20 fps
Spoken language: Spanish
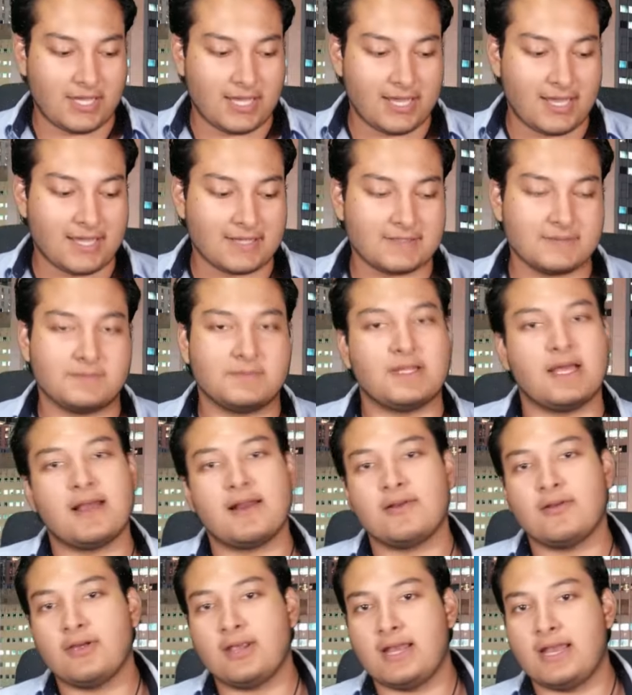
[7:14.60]
que
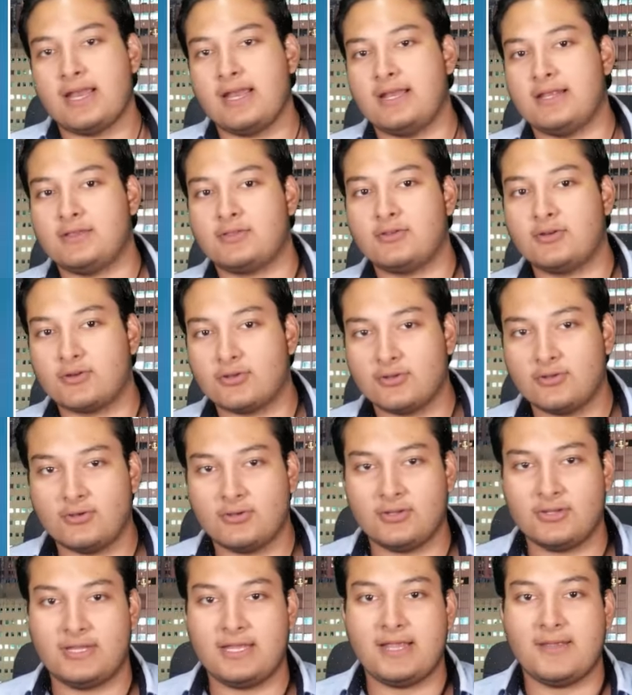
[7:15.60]
aceptarlo en el
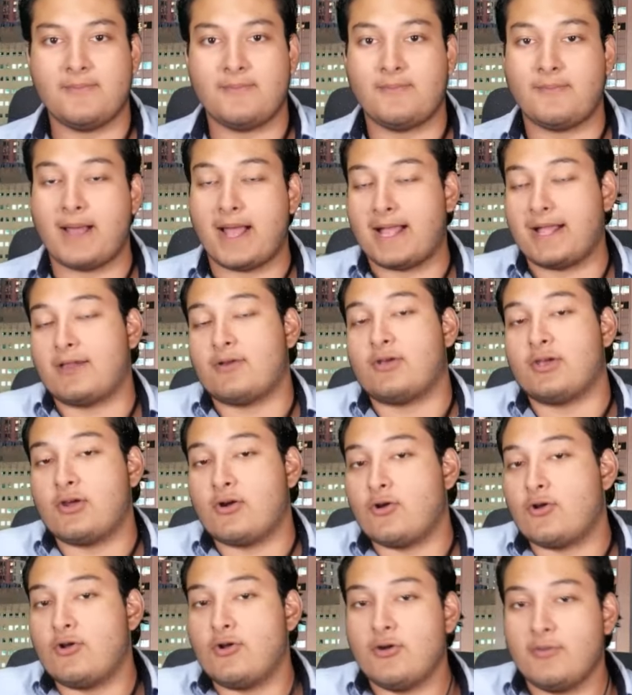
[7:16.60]
entorno de
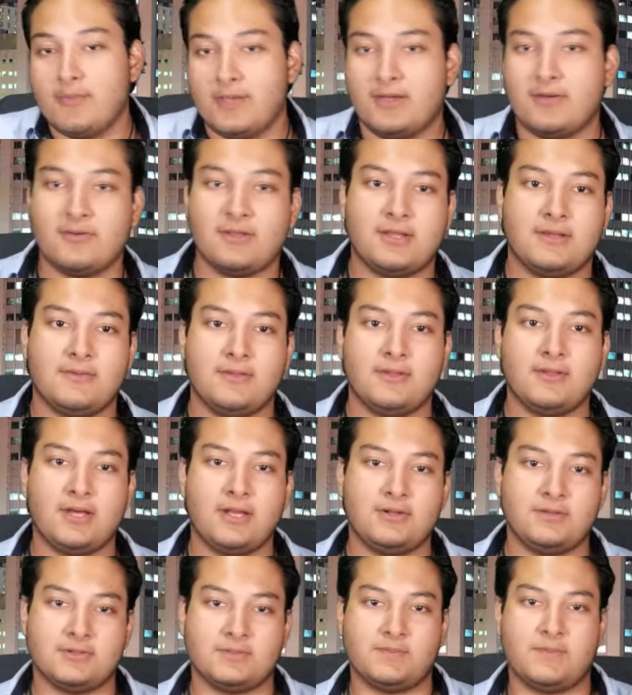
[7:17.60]
macroeconómico debido a
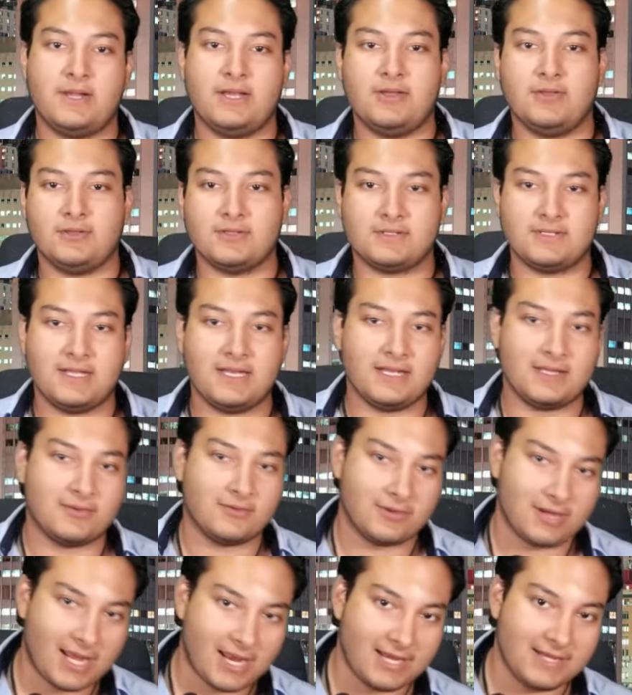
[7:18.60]
los periodos
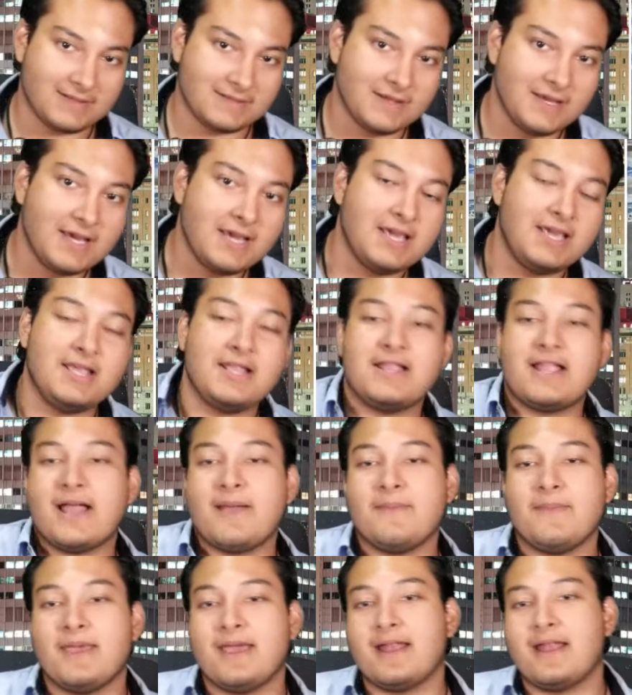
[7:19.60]
electorales y
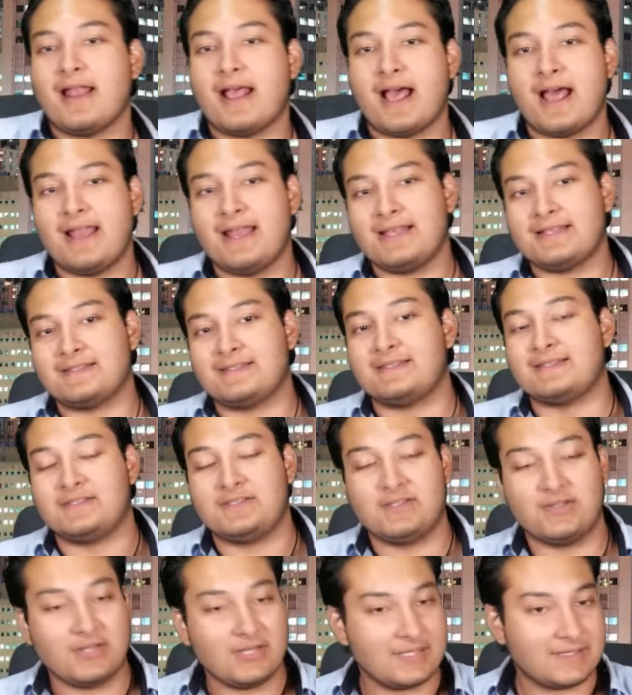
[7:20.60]
también a las
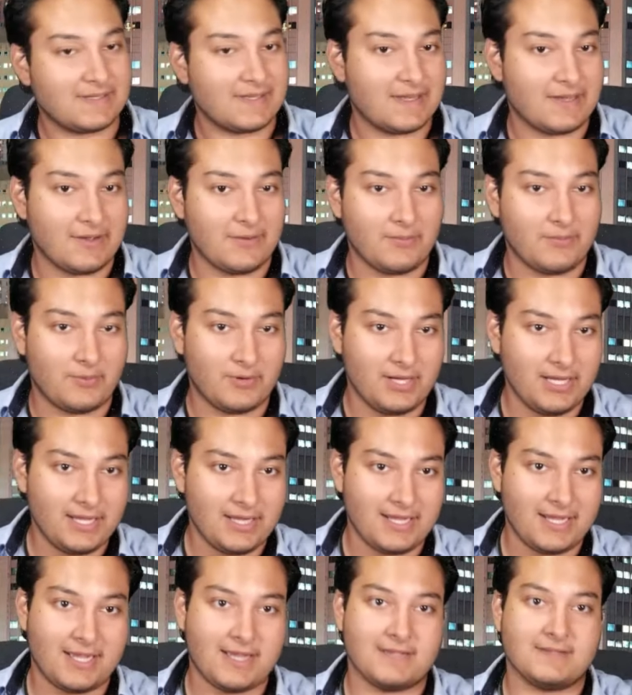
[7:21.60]
tensiones
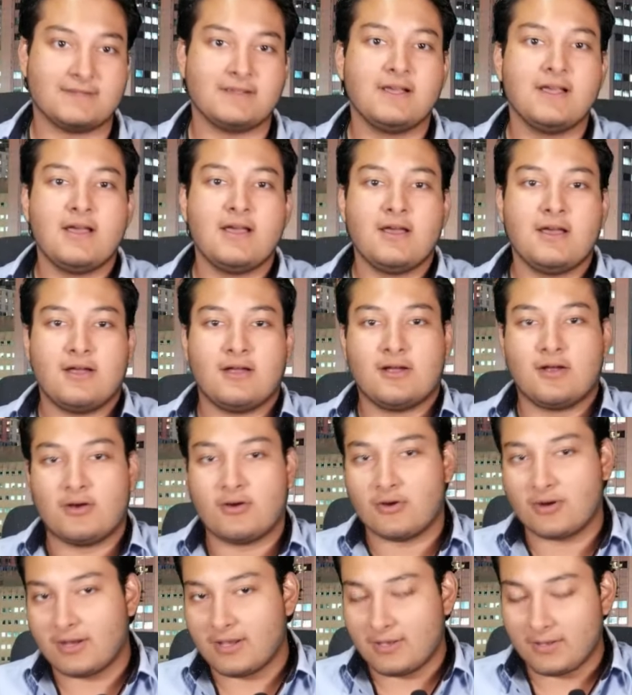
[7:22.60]
geopolíticas.
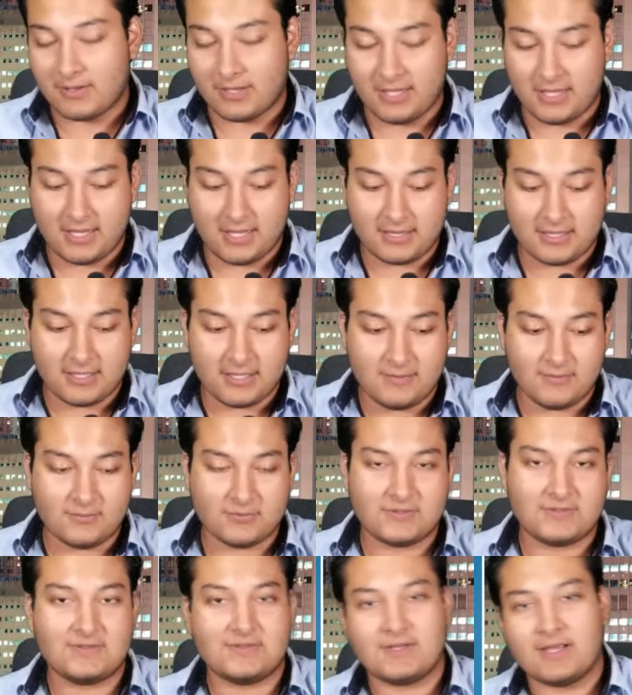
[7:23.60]
Jorge, eh,
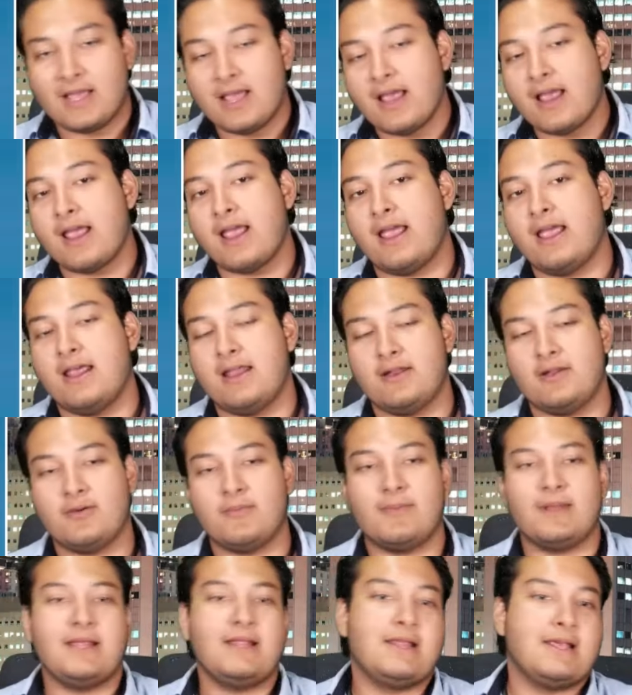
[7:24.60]
tenemos el
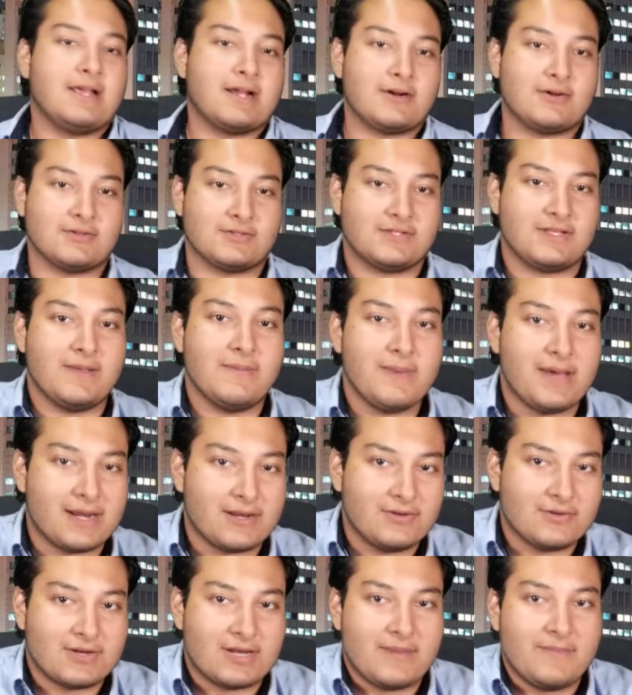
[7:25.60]
nombre de José
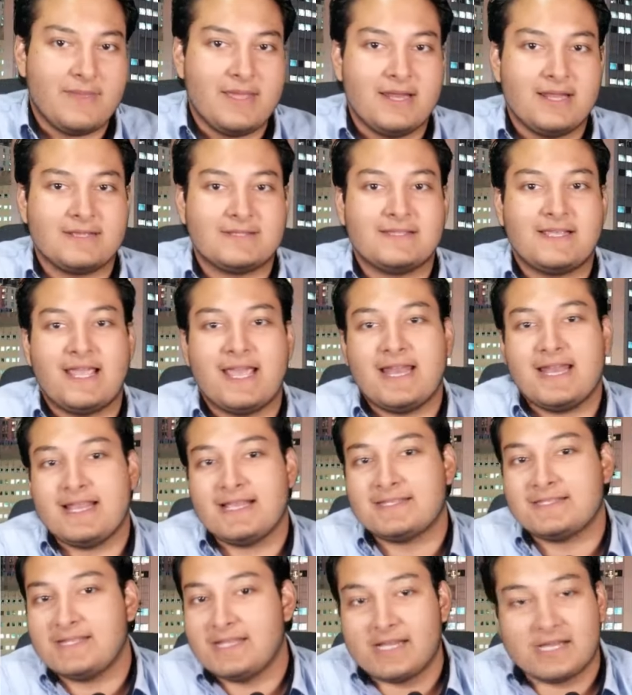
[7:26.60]
Marcos Ramírez, quien
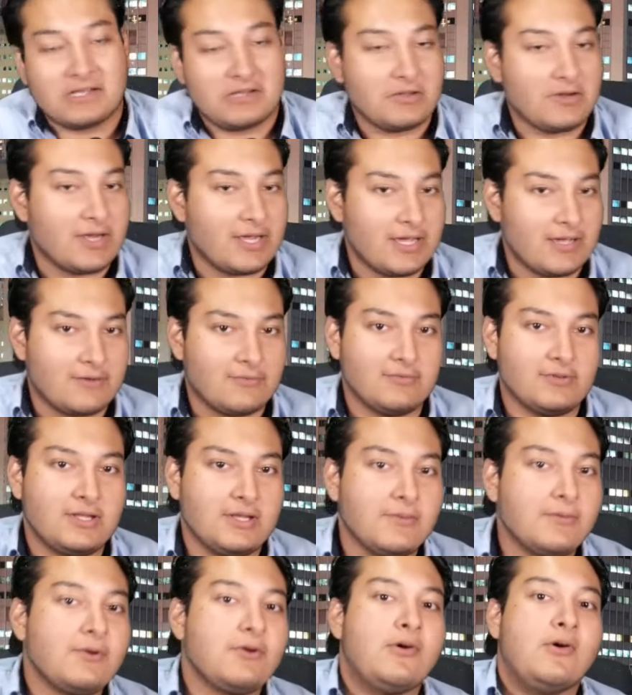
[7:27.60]
es director
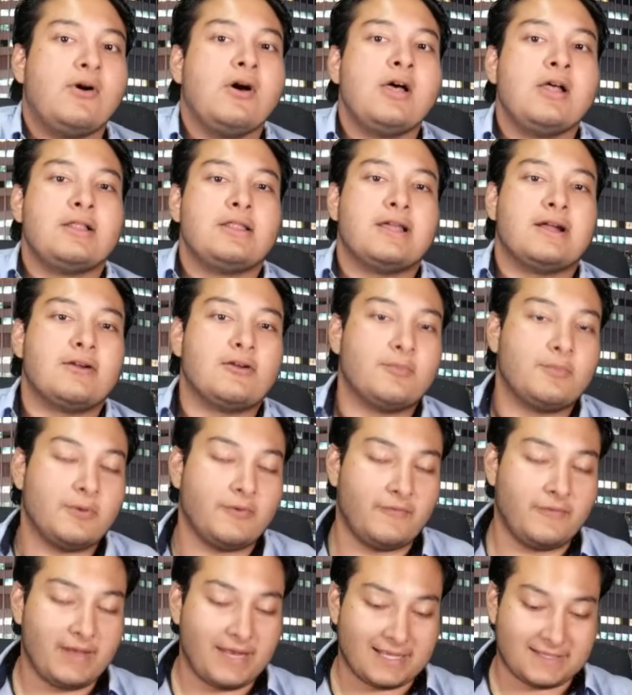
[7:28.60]
ejecutivo de Grupo
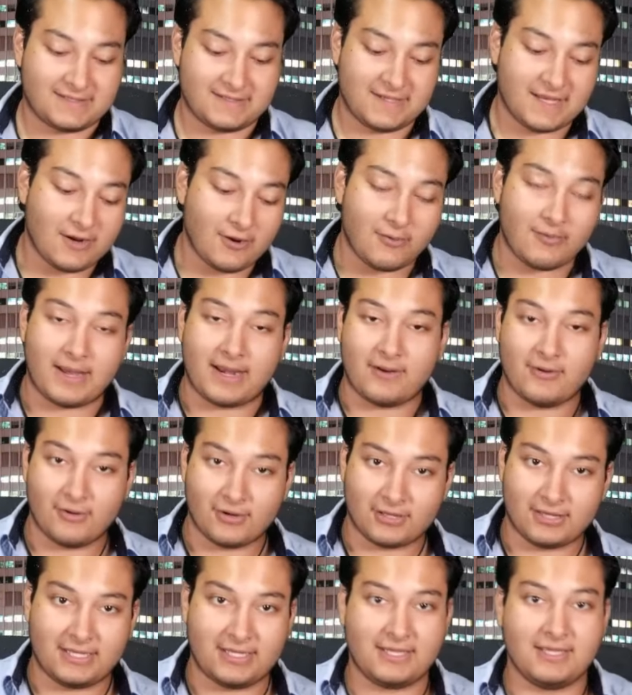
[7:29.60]
Financiero
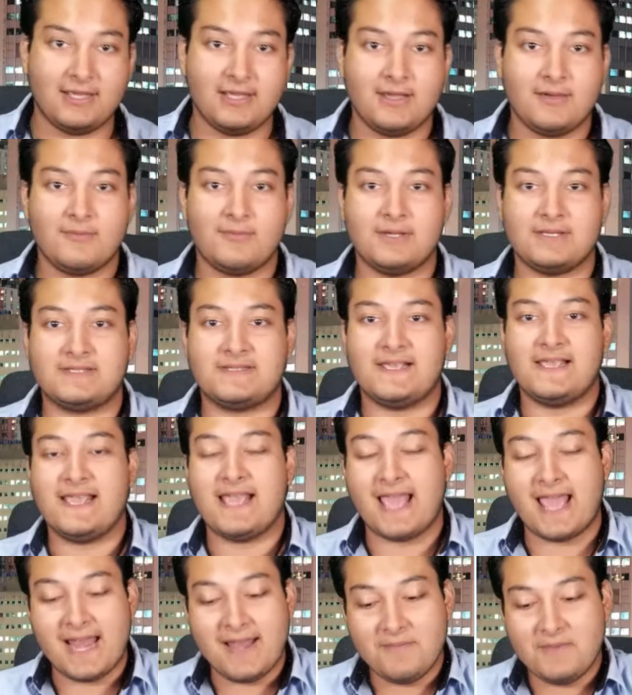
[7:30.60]
Banorte, pues
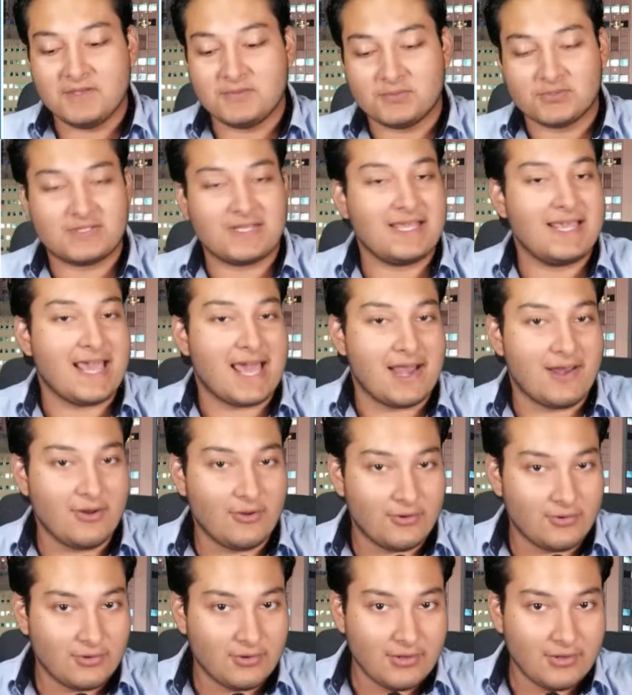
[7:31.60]
él mismo señaló